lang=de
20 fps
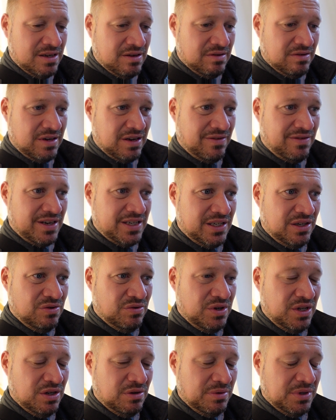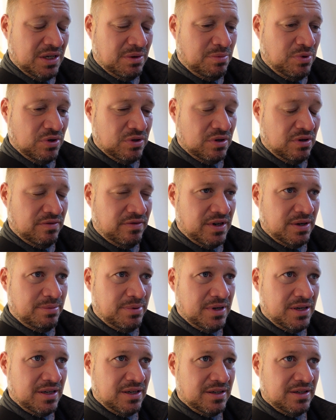Und da weiß ich noch nicht, ob ich da Bock drauf habe.
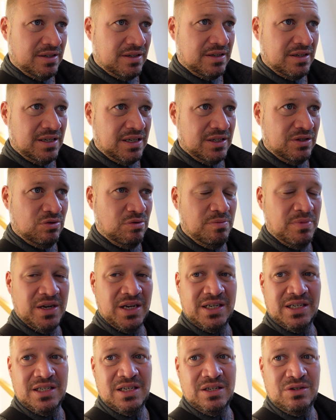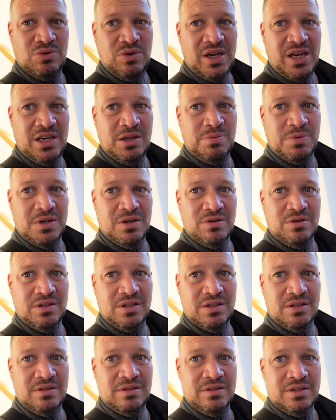Das tut mir leid, dass ich so ehrlich bin,
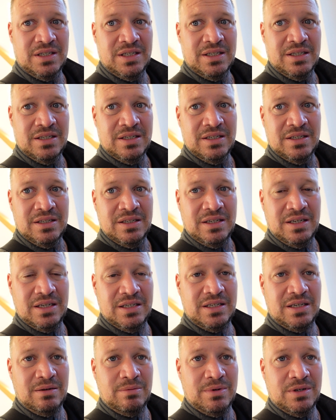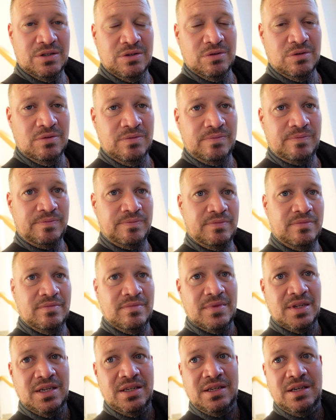Leute. Ist aber so.
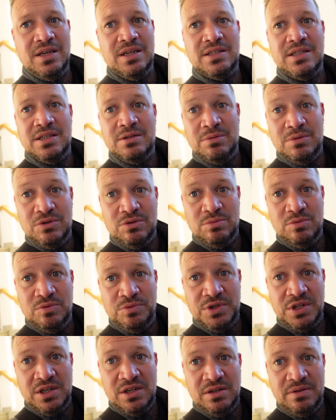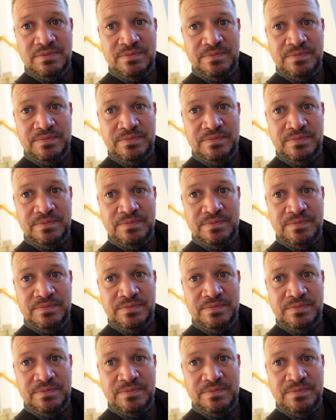Ich gehe jetzt erstmal zum Hotel.